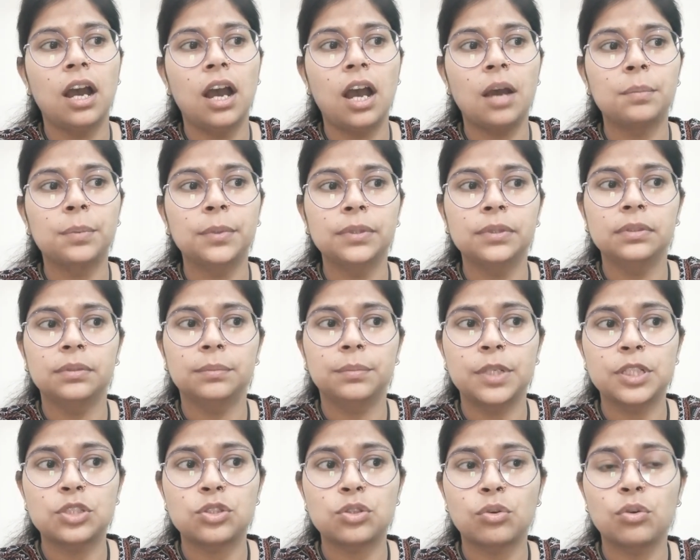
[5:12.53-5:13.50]
अब
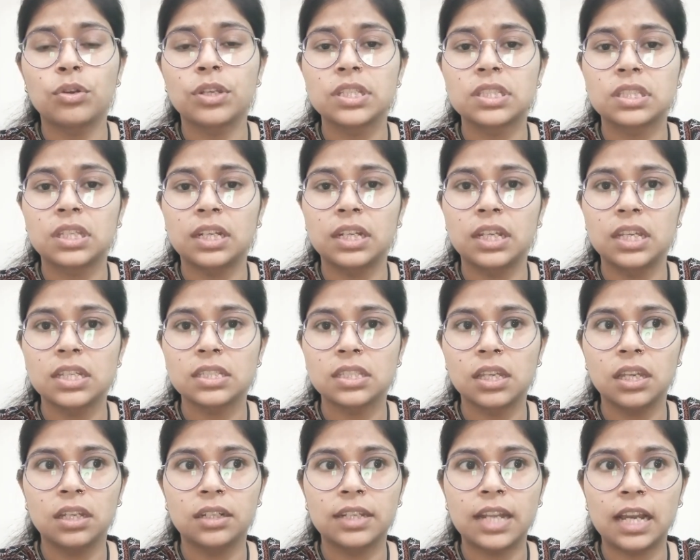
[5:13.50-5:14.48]
बच्चों को किस तरीके से
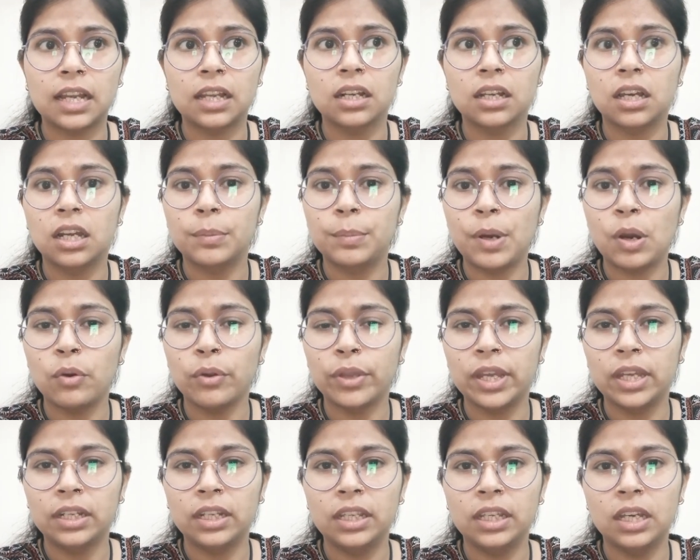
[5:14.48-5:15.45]
टैकल कर पाओगे
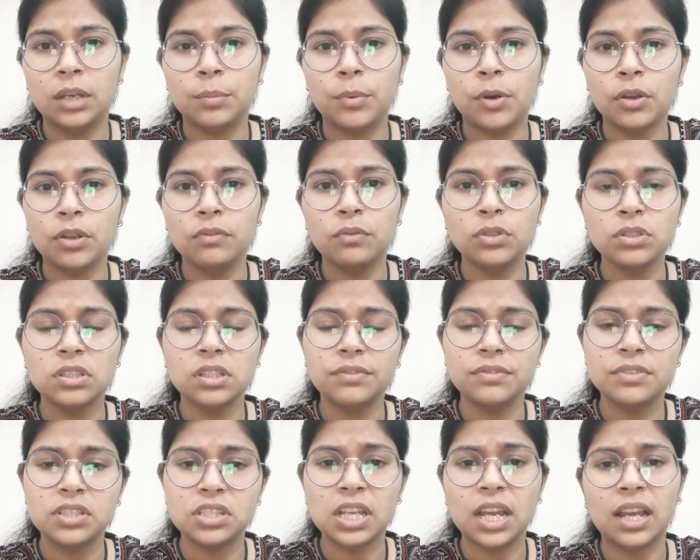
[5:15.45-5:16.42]
या नहीं कर पाओगे वो
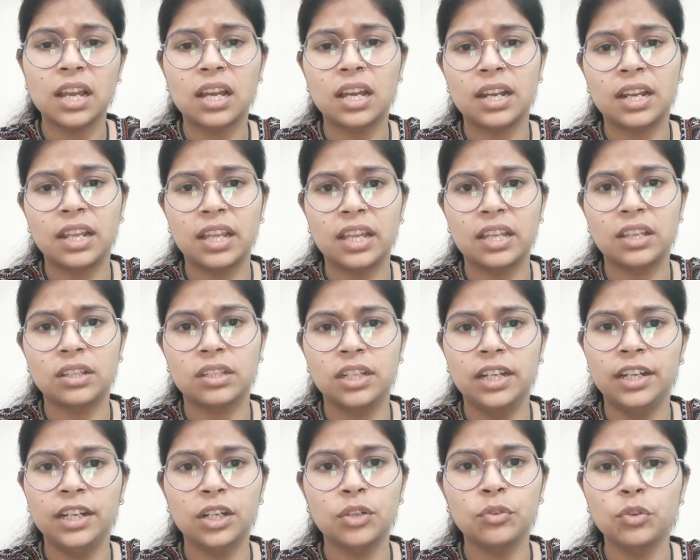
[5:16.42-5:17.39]
सिर्फ चेक करेंगे
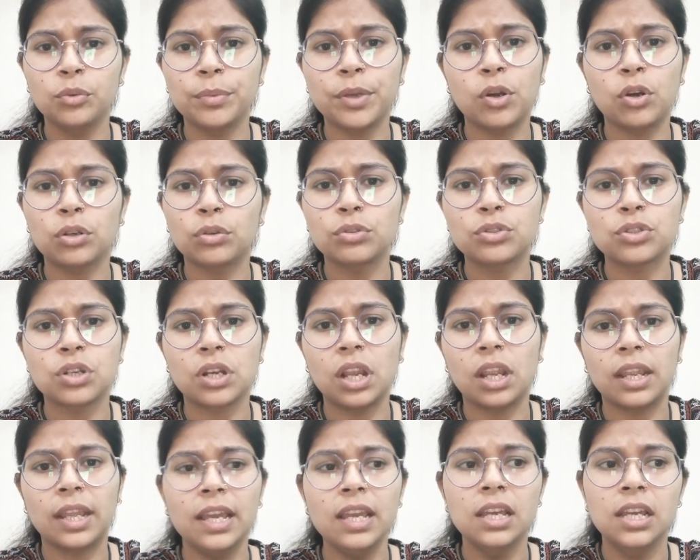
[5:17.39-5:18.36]
इंटरव्यू में और कुछ
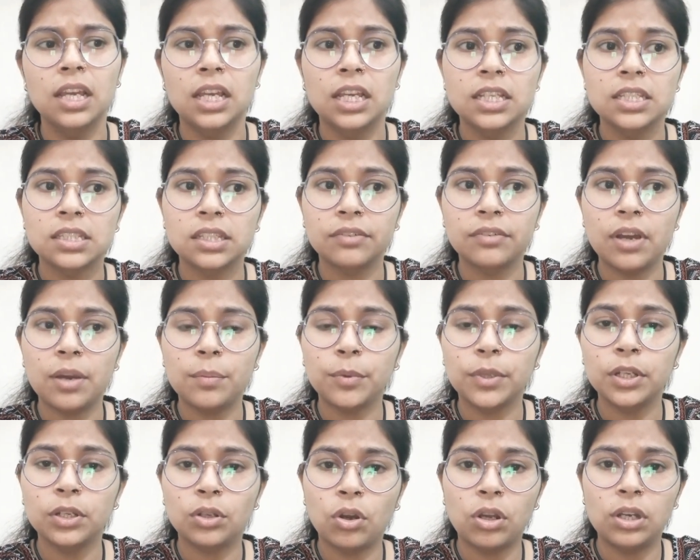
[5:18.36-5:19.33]
नहीं है सिर्फ
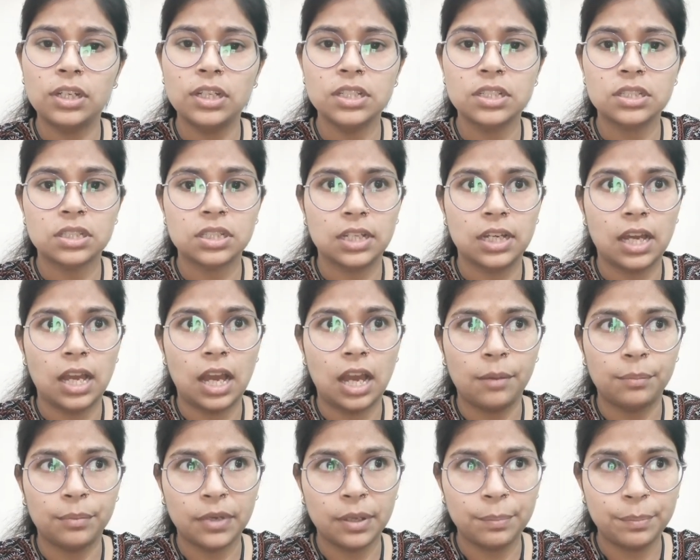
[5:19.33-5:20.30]
आपकी नॉलेज
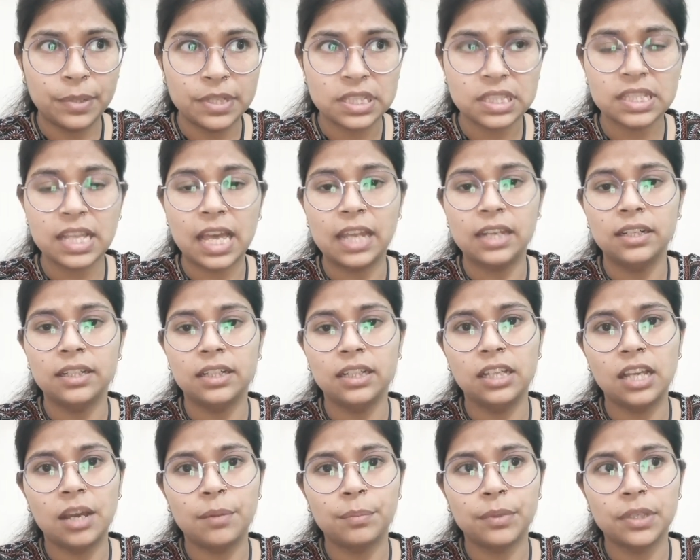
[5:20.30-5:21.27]
आपका
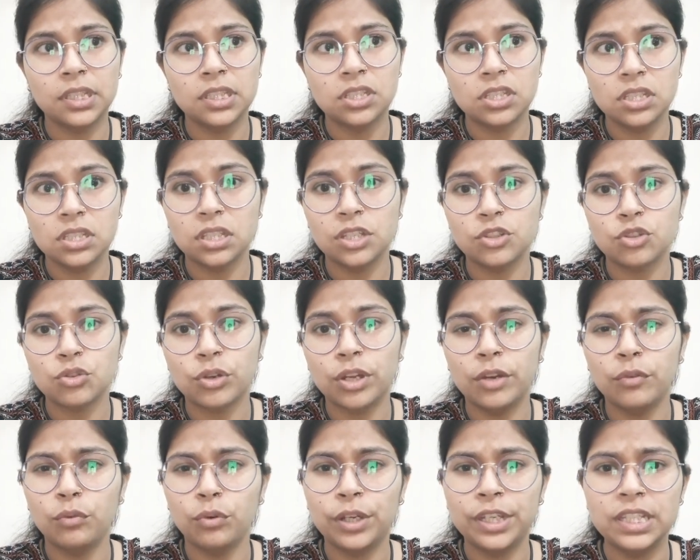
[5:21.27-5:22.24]
पर्सनैलिटी आपकी चीज़ें जो है
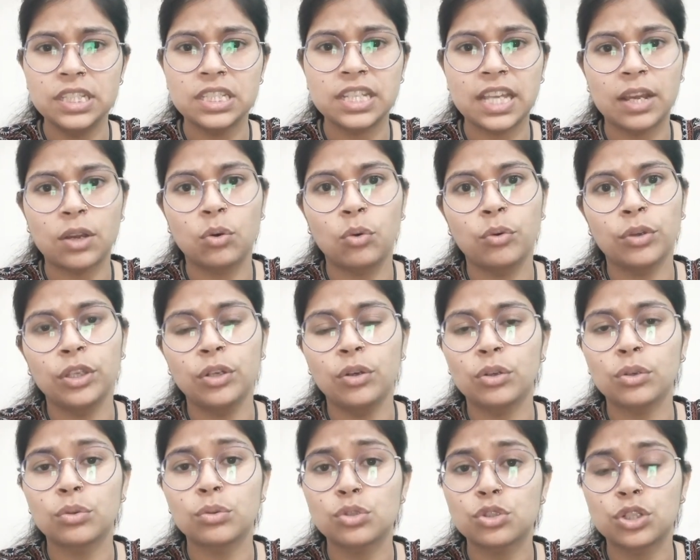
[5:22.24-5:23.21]
वो ही चेक होंगी और
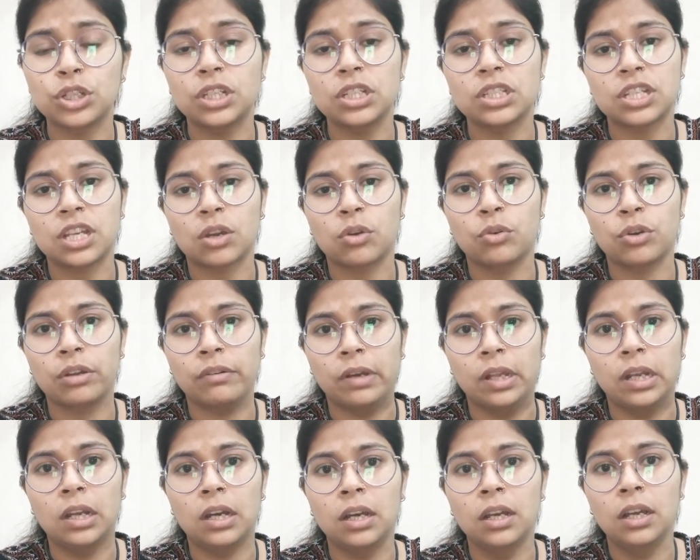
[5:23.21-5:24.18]
कुछ नहीं चेक होने वाला